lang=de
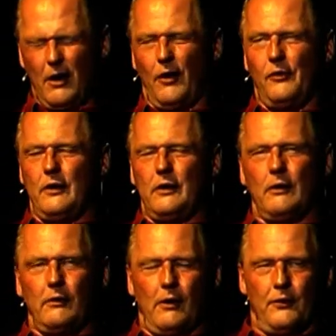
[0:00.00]
Das sehe ich
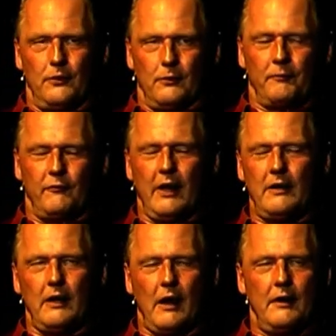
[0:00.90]
genauso. Wenn
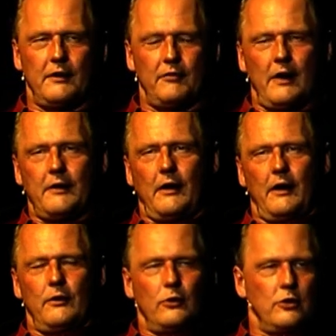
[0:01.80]
die Alte
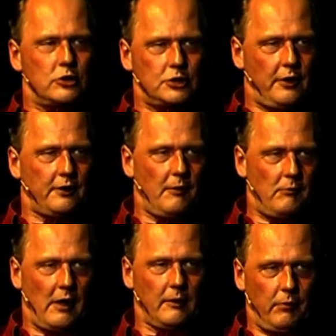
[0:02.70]
weiterhin ungestört am
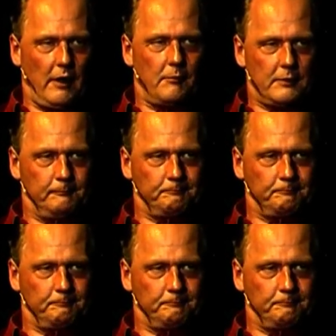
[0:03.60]
Markt bleibt,